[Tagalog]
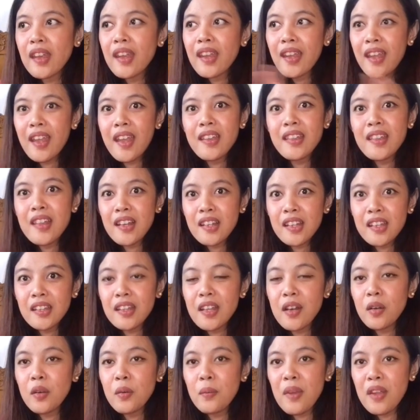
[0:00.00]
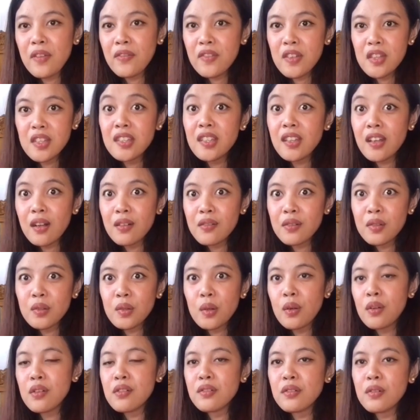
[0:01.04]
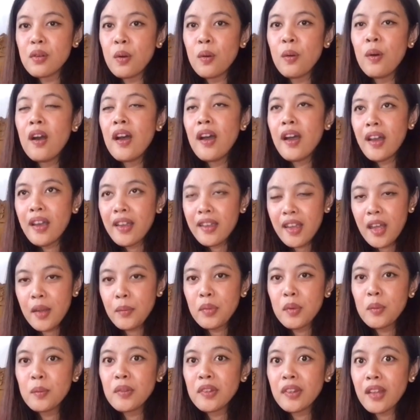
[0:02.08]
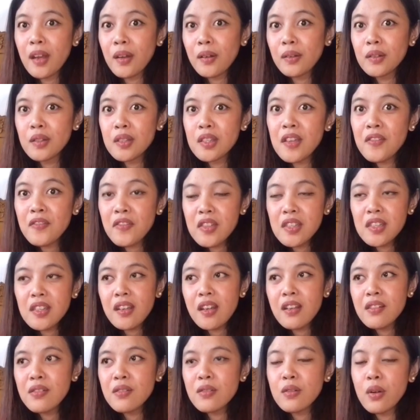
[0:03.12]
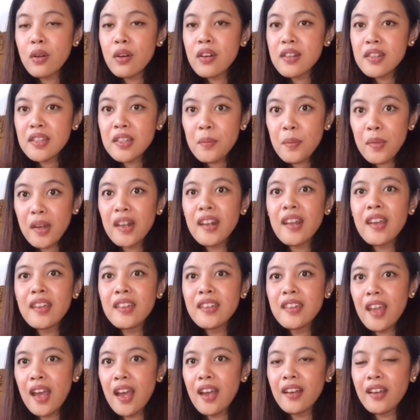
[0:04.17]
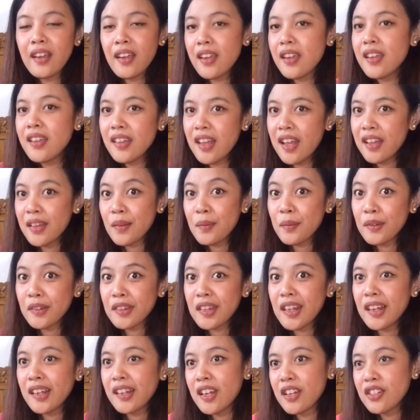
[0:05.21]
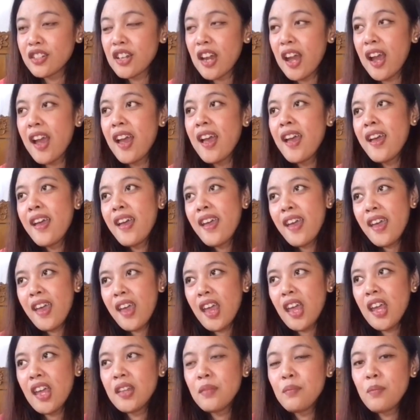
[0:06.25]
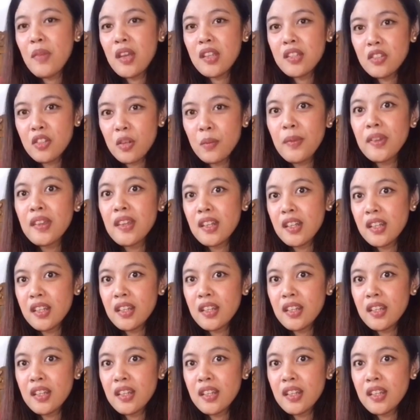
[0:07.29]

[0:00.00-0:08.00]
and nakita ko may physical store. So, ayan, pumunta ako na sa physical store sa Paranaque. Hinanap ko talaga siya and medyo madali